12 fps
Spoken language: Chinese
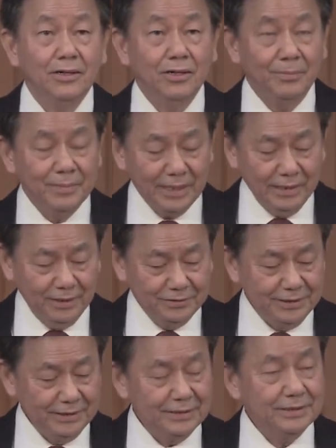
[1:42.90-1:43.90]
我们看到
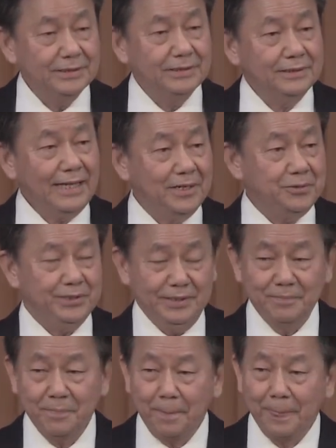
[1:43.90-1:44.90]
这次大
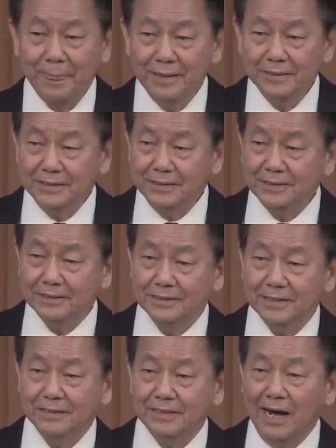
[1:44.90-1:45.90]
选其实是
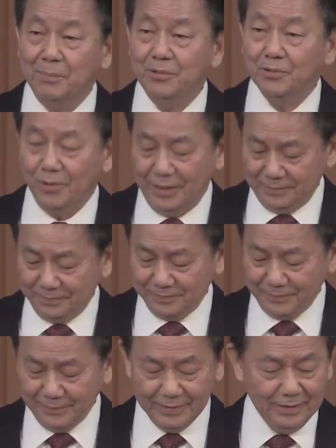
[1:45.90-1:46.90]
一个大曝
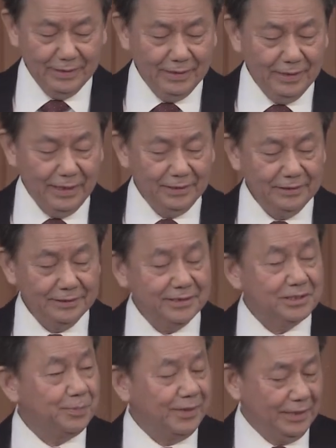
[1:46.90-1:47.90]
光，under the
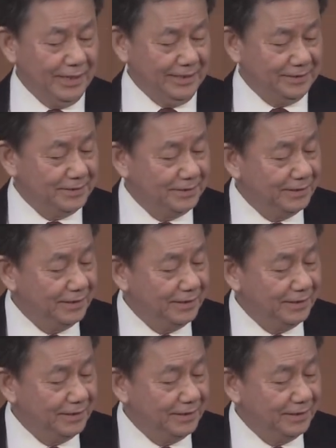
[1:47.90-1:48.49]
spotlight。